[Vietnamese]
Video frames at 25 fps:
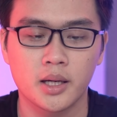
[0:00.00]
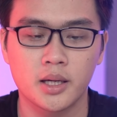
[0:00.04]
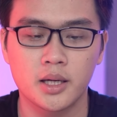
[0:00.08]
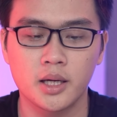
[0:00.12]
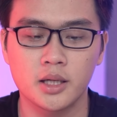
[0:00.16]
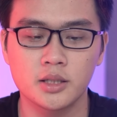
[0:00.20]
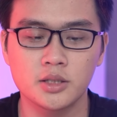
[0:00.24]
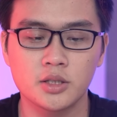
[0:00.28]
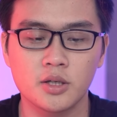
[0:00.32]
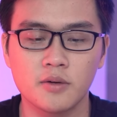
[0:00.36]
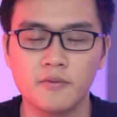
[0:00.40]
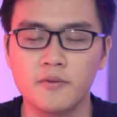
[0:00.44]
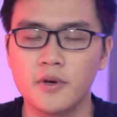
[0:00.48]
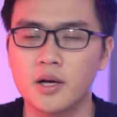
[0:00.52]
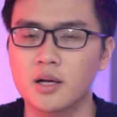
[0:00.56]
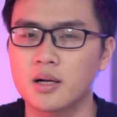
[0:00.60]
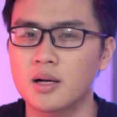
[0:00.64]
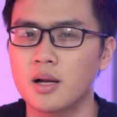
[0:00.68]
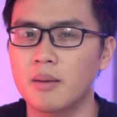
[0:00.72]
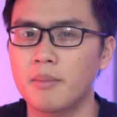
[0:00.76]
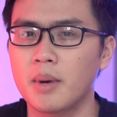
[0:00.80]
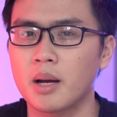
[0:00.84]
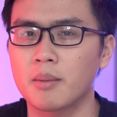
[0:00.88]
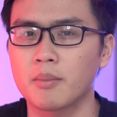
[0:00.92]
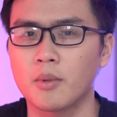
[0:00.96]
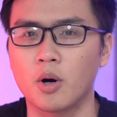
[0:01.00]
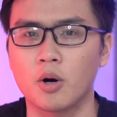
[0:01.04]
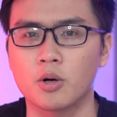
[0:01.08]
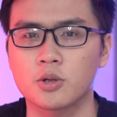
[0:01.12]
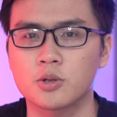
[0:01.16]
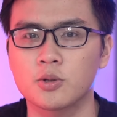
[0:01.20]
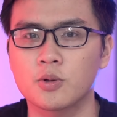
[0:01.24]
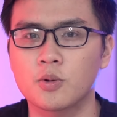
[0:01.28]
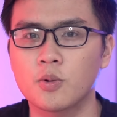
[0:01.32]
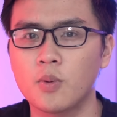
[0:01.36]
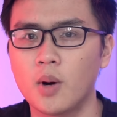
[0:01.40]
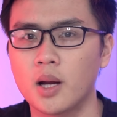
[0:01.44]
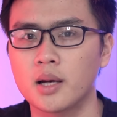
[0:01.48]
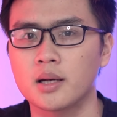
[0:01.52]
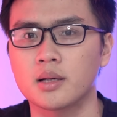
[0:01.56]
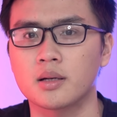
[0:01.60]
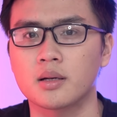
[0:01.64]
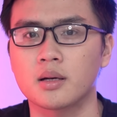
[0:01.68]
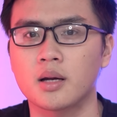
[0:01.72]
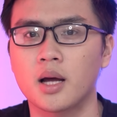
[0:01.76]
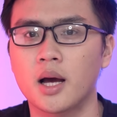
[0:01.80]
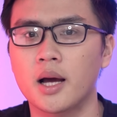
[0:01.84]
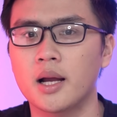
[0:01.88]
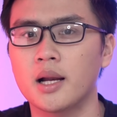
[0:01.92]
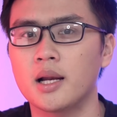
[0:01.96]
khiến cho việc là bạn bỏ túi quần
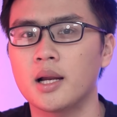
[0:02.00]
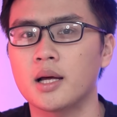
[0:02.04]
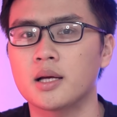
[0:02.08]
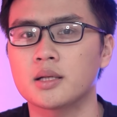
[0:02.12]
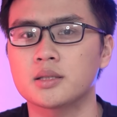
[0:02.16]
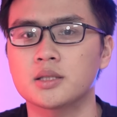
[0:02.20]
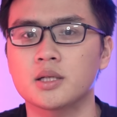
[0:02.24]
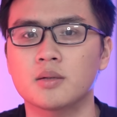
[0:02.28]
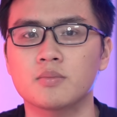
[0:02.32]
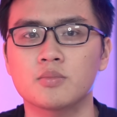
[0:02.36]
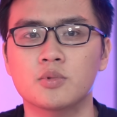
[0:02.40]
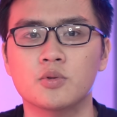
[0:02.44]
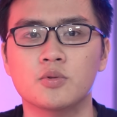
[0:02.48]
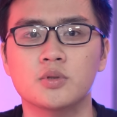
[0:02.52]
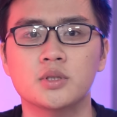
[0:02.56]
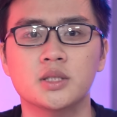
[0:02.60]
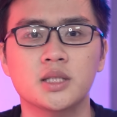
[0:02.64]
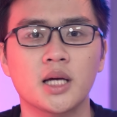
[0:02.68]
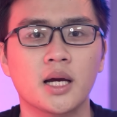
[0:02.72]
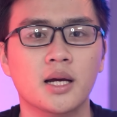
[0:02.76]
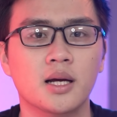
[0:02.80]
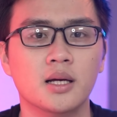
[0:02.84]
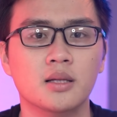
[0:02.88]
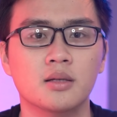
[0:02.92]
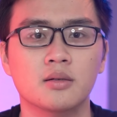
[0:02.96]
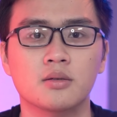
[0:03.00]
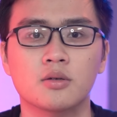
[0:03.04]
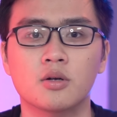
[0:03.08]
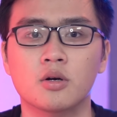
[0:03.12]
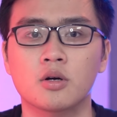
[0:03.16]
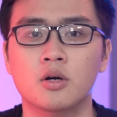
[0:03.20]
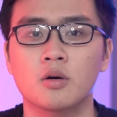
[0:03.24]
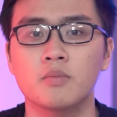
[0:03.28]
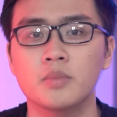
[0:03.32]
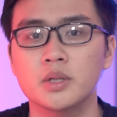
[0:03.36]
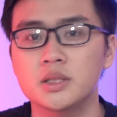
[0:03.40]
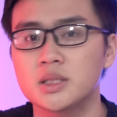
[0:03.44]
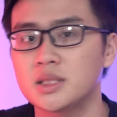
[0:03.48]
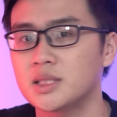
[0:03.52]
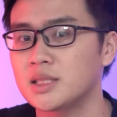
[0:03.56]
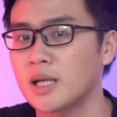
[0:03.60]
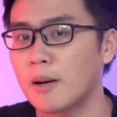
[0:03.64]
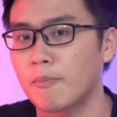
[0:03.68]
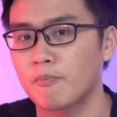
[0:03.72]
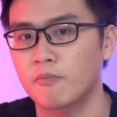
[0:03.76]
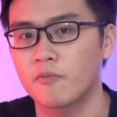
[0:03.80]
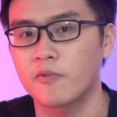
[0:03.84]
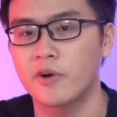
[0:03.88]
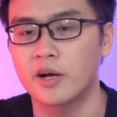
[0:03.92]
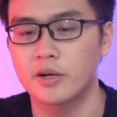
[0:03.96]
hay là trong túi sách các thứ nó không bị
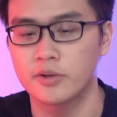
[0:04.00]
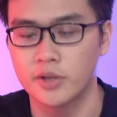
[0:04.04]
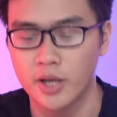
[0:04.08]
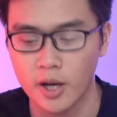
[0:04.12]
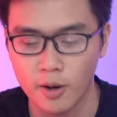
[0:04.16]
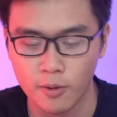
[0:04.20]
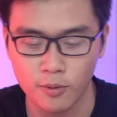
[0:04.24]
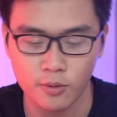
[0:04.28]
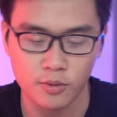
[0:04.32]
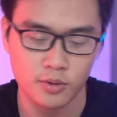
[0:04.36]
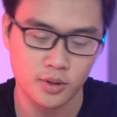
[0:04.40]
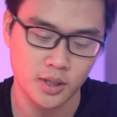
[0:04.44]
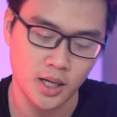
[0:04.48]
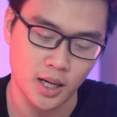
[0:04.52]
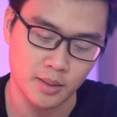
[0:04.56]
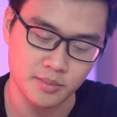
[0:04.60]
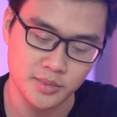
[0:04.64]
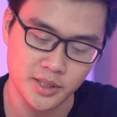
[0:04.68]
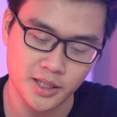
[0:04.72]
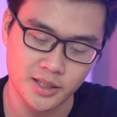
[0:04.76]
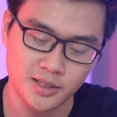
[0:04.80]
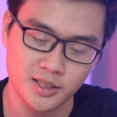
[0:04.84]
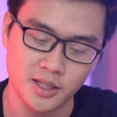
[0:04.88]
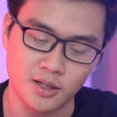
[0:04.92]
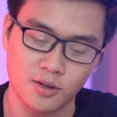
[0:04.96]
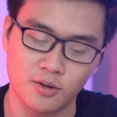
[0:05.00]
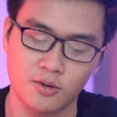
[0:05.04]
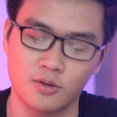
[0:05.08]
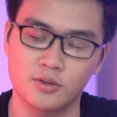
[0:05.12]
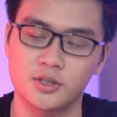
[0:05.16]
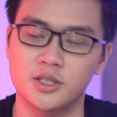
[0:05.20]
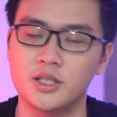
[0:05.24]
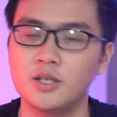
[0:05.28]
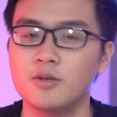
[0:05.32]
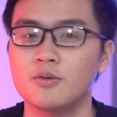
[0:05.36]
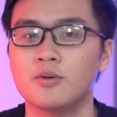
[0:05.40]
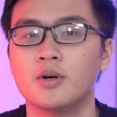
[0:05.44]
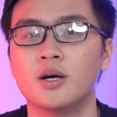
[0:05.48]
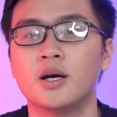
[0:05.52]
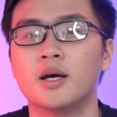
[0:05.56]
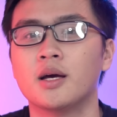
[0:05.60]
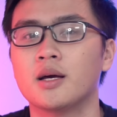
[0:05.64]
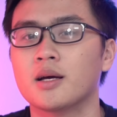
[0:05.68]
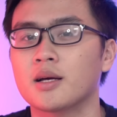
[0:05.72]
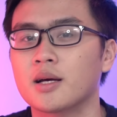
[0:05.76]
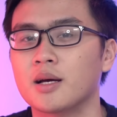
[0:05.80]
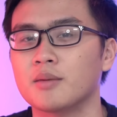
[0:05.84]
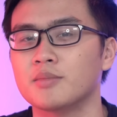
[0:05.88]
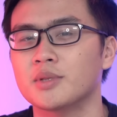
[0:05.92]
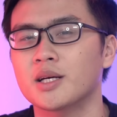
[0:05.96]
chọc vào nhau cảm giác rất là khó chịu
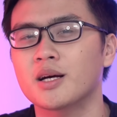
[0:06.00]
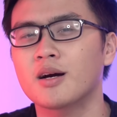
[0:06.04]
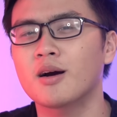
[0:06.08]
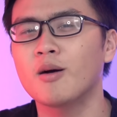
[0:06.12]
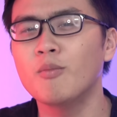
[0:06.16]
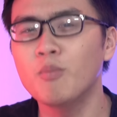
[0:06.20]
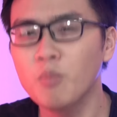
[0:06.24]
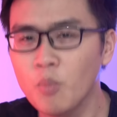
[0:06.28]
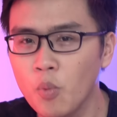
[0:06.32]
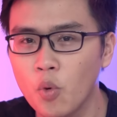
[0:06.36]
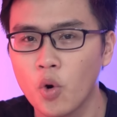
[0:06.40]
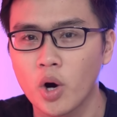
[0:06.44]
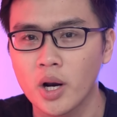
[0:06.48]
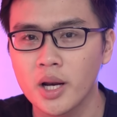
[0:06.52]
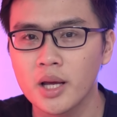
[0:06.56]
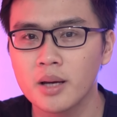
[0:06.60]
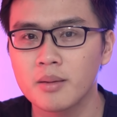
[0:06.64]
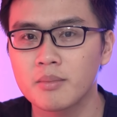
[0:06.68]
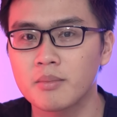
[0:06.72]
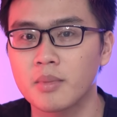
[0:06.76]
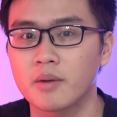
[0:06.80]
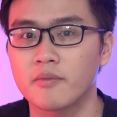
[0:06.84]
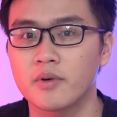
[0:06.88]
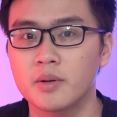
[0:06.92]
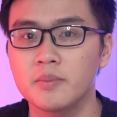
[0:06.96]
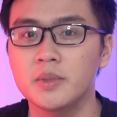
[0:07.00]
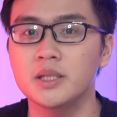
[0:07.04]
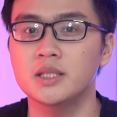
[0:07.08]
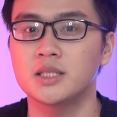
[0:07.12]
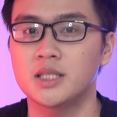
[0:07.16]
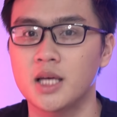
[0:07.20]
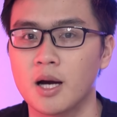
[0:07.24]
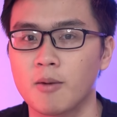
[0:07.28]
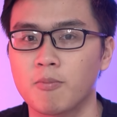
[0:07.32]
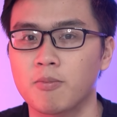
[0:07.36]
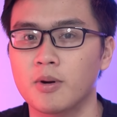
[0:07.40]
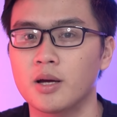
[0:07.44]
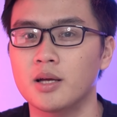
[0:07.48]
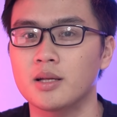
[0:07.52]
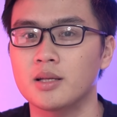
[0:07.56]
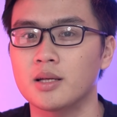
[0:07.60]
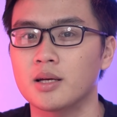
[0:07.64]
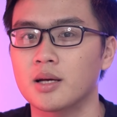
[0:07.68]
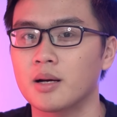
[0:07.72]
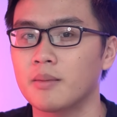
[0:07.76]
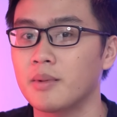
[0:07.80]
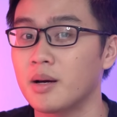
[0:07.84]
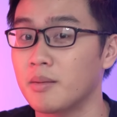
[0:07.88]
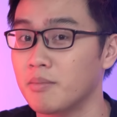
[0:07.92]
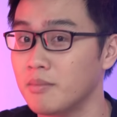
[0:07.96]
cảm giác không muốn ấy mà vẫn bị chọc ấy
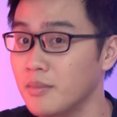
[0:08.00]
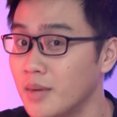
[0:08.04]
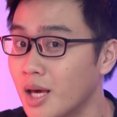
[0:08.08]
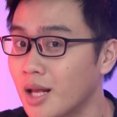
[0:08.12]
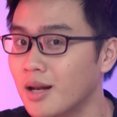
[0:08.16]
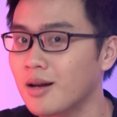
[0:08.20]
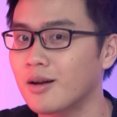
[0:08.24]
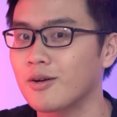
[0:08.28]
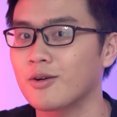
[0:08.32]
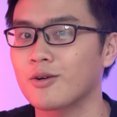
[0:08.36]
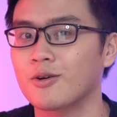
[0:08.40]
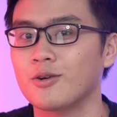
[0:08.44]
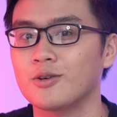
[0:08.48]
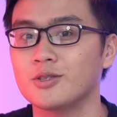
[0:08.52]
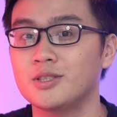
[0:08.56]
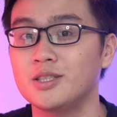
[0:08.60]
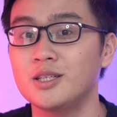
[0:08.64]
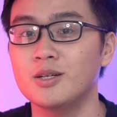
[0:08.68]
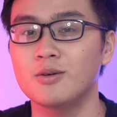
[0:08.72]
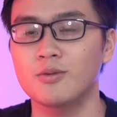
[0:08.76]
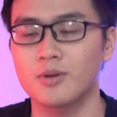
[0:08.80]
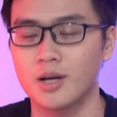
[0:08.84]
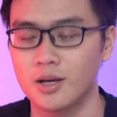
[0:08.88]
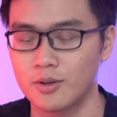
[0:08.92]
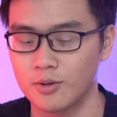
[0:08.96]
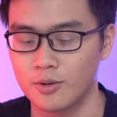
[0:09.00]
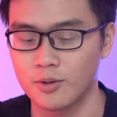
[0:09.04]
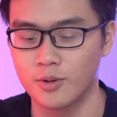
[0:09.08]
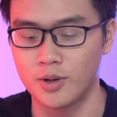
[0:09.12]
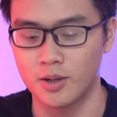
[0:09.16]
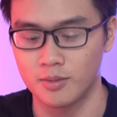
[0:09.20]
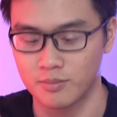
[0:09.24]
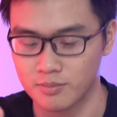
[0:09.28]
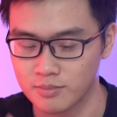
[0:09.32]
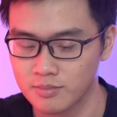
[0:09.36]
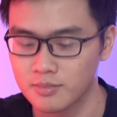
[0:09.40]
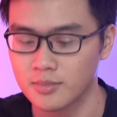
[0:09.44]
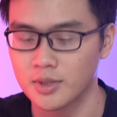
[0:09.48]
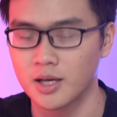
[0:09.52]
thì các bạn biết là nó khó chịu nào rồi đúng không